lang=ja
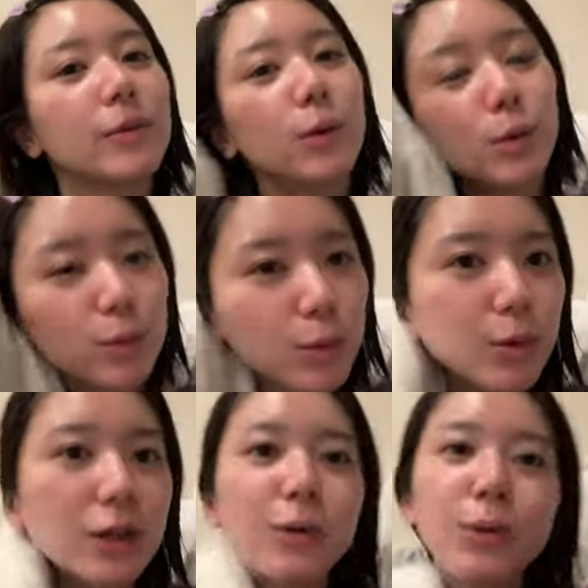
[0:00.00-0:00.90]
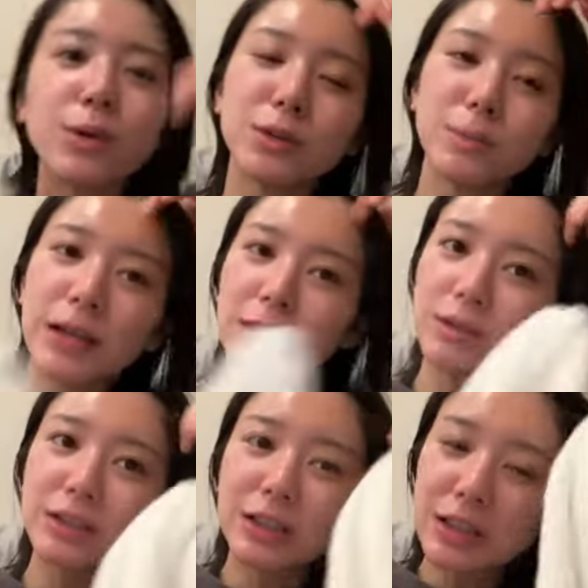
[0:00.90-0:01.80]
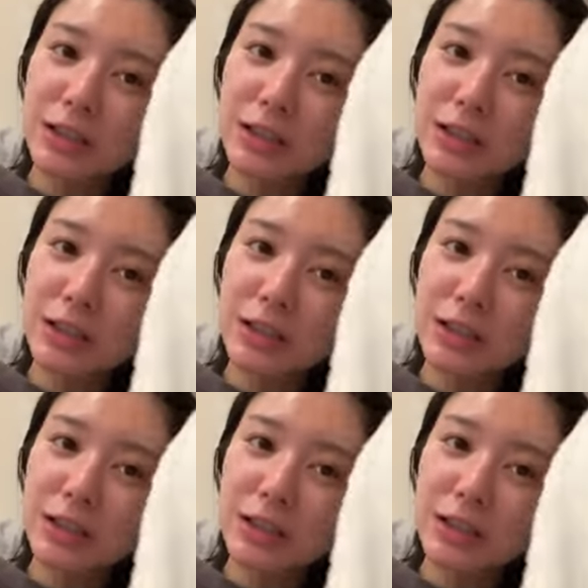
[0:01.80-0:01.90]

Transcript: 男イコールメイクしないっ